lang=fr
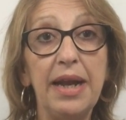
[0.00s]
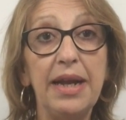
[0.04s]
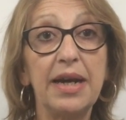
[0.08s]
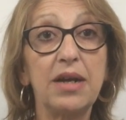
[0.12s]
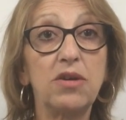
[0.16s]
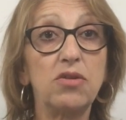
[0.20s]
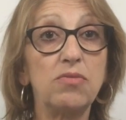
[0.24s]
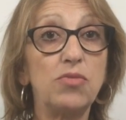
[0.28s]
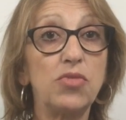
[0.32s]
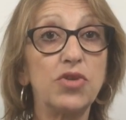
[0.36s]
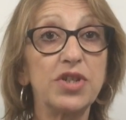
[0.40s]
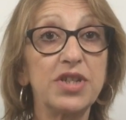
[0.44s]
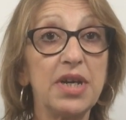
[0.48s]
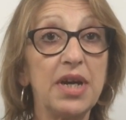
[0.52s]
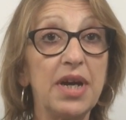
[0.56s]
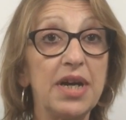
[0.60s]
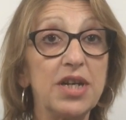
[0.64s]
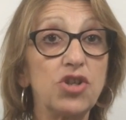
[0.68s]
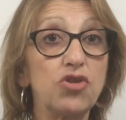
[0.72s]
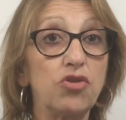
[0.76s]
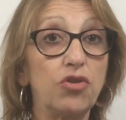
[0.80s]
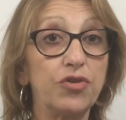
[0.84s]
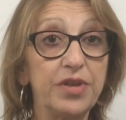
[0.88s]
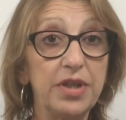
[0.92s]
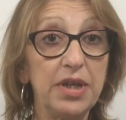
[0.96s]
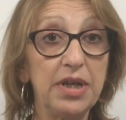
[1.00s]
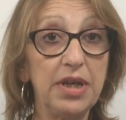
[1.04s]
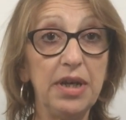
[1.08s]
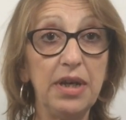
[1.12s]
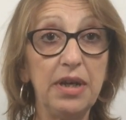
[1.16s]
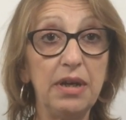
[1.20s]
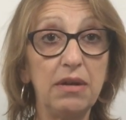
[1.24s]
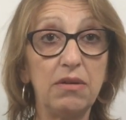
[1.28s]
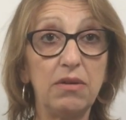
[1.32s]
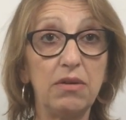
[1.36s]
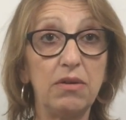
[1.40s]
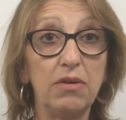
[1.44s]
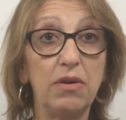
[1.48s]
elle a commencé à
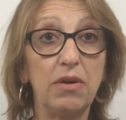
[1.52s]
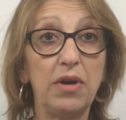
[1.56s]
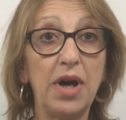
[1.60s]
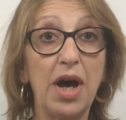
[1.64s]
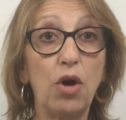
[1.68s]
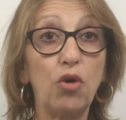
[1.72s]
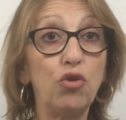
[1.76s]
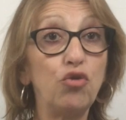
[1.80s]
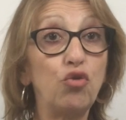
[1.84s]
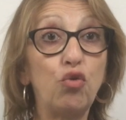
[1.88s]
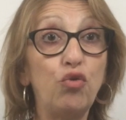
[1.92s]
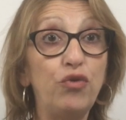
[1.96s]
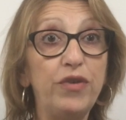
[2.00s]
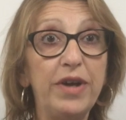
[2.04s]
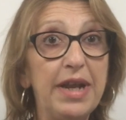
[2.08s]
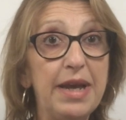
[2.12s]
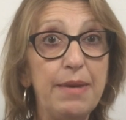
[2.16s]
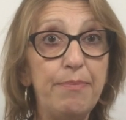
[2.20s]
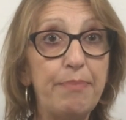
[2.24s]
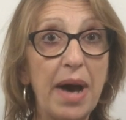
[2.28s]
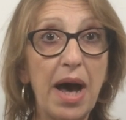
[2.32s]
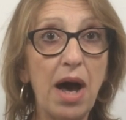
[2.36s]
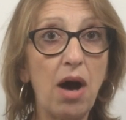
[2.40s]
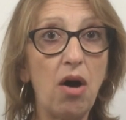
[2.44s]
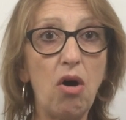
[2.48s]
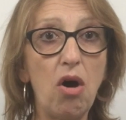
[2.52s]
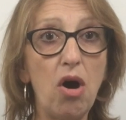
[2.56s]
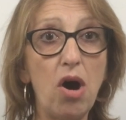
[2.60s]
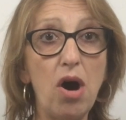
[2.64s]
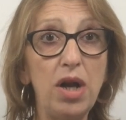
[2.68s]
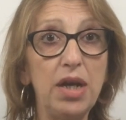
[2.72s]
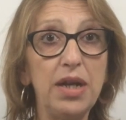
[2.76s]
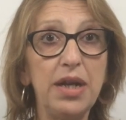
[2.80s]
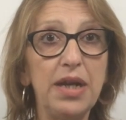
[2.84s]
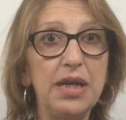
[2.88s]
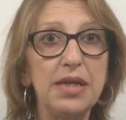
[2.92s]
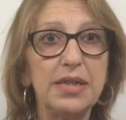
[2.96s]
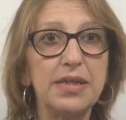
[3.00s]
chanter, à retrouver les
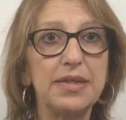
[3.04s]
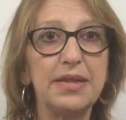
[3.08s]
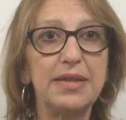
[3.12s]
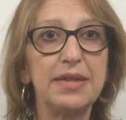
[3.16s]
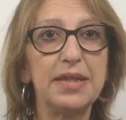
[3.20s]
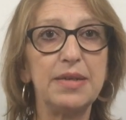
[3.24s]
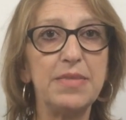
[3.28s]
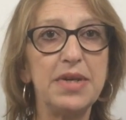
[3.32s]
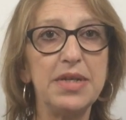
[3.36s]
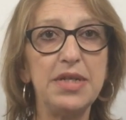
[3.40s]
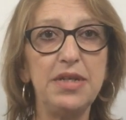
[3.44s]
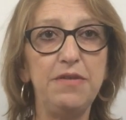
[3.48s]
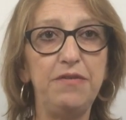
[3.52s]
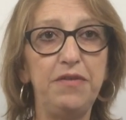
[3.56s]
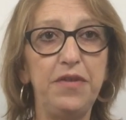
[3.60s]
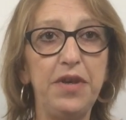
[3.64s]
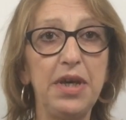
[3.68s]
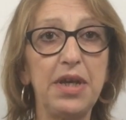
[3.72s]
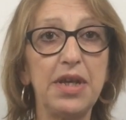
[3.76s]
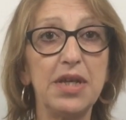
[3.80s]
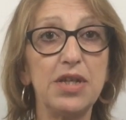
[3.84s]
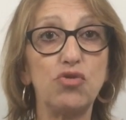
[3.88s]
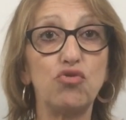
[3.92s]
paroles, et c'était magnifique.